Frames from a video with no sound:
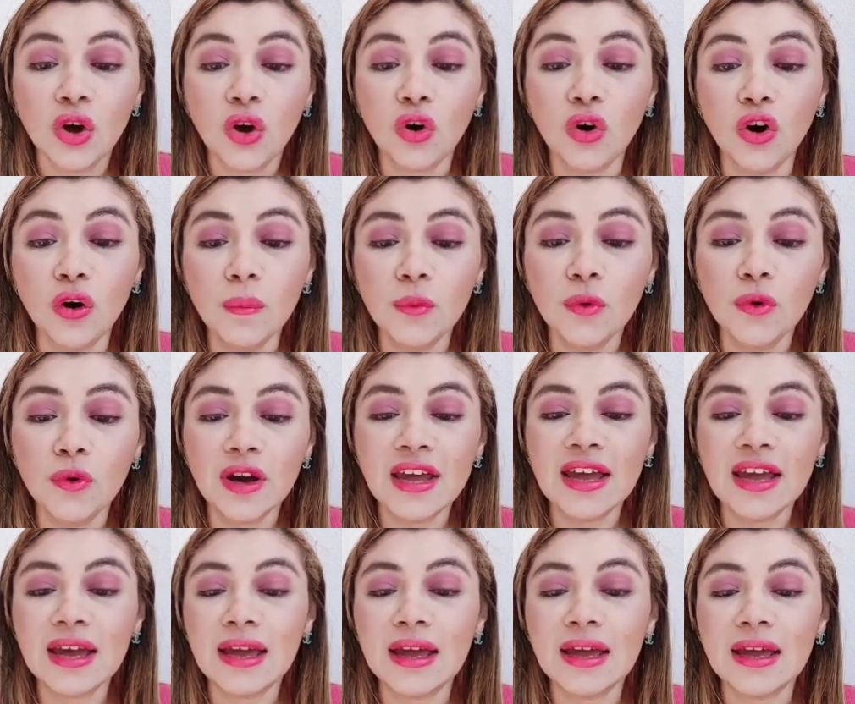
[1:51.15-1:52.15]
Como
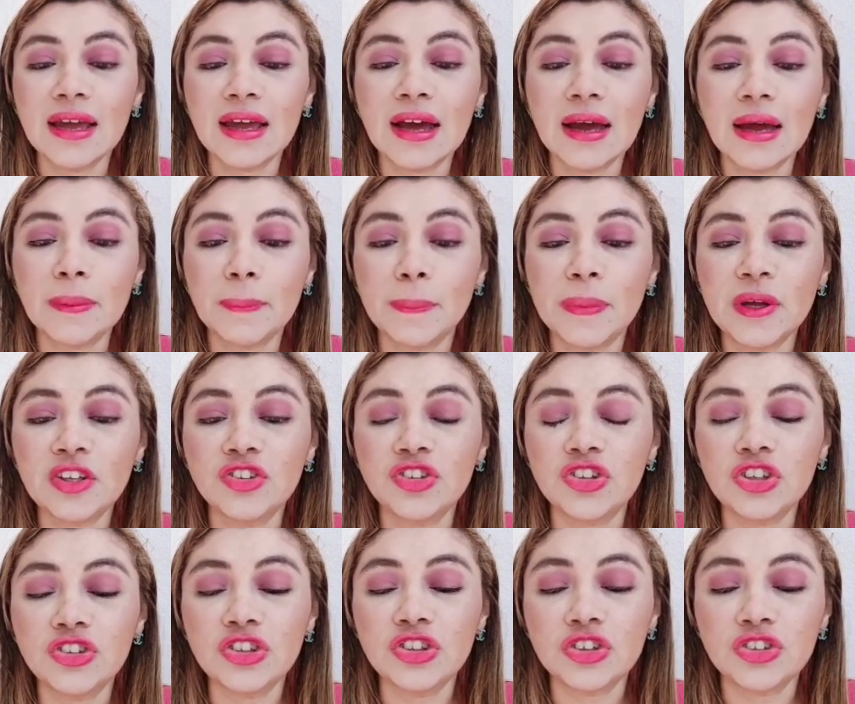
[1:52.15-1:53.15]
é
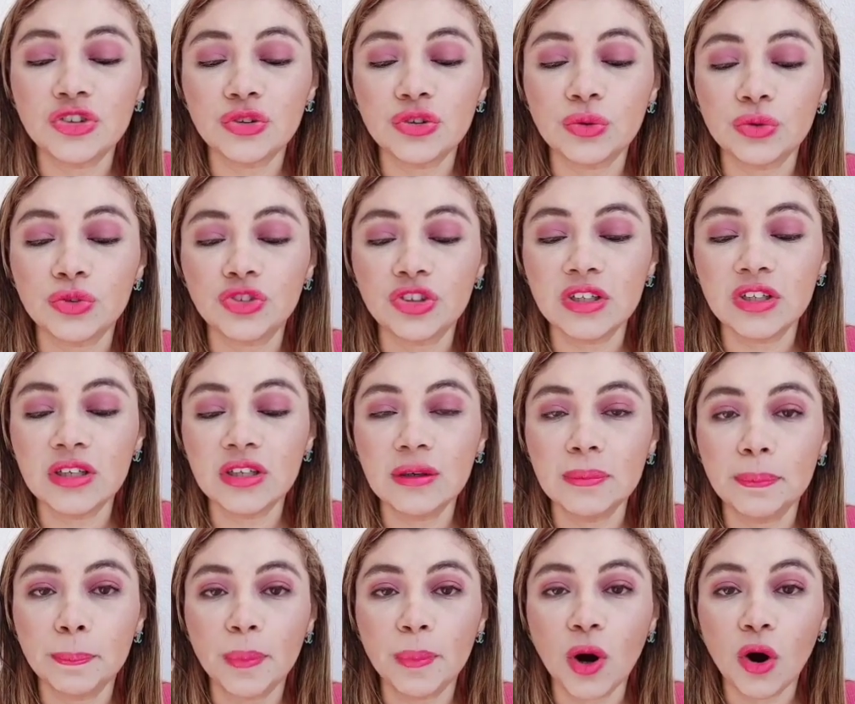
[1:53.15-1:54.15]
Petite Atitude
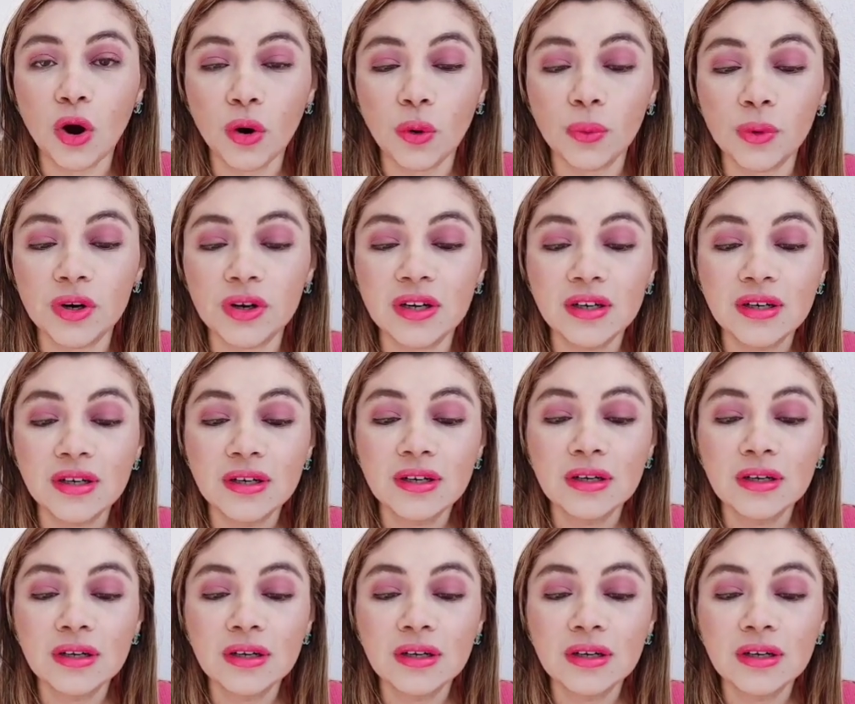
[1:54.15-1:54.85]
Girl Power?